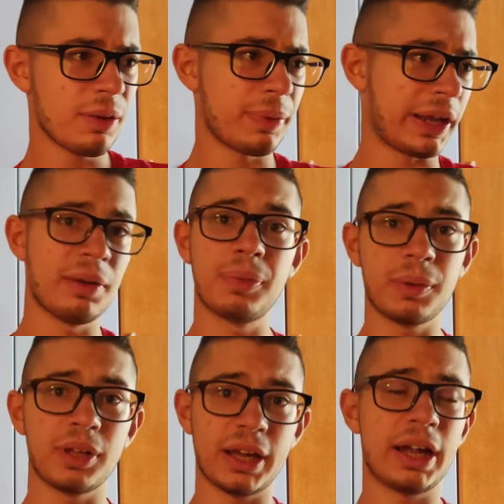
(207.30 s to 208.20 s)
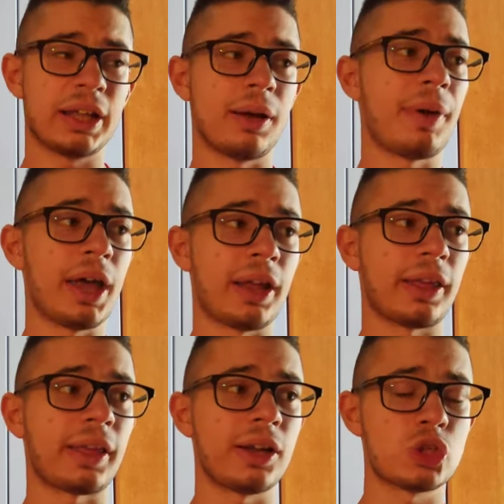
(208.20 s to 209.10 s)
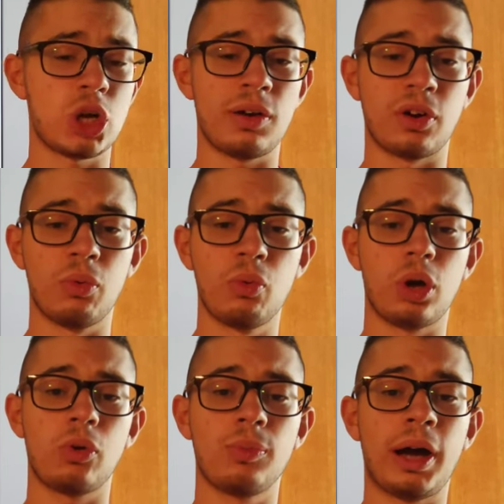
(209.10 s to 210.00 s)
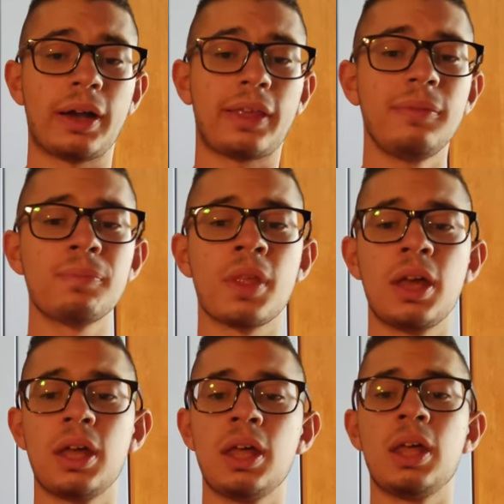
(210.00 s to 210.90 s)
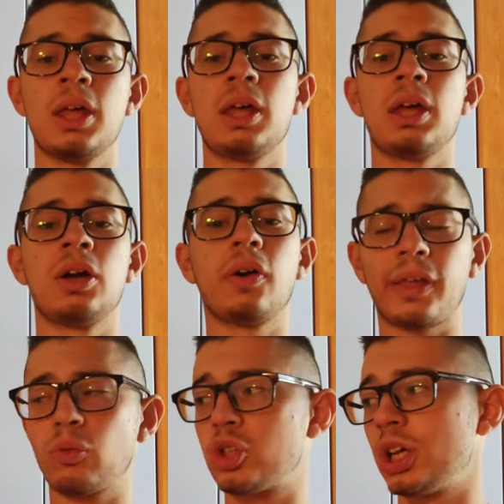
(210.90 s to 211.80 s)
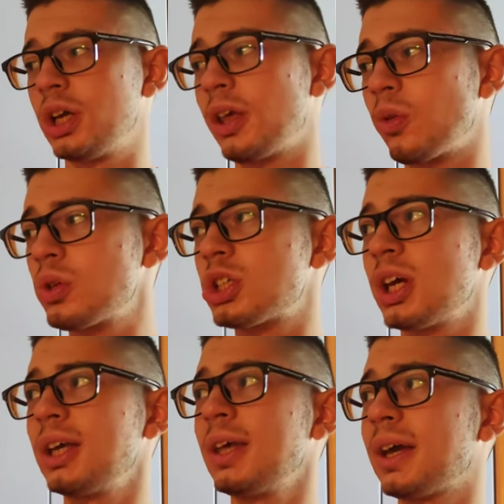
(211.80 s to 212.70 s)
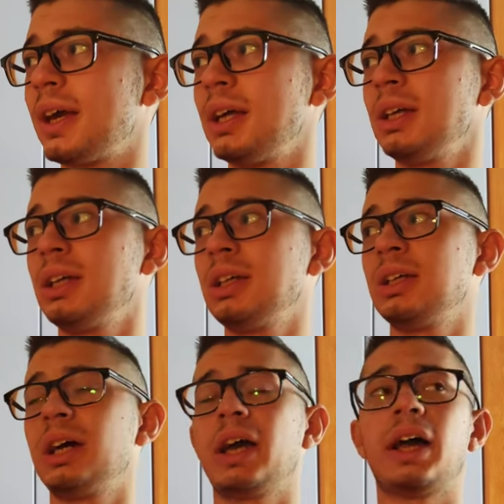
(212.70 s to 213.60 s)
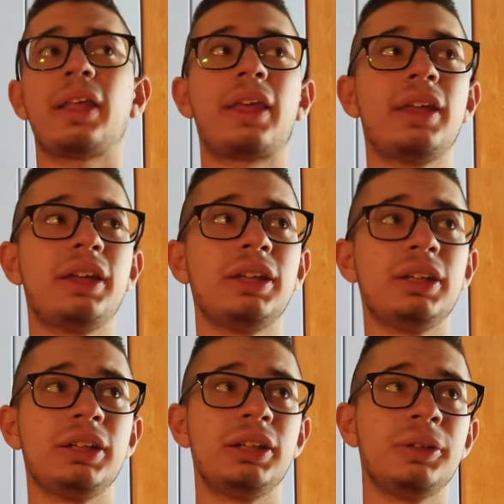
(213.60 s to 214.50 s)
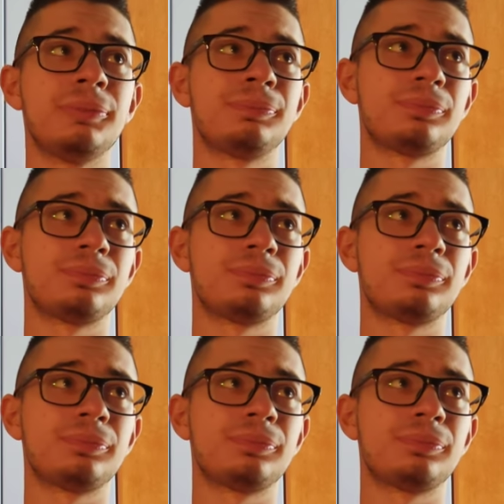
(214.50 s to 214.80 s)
perché prima di Canada Perez se la giocava comunque con Max. Cosa succede? Succede che ragazzi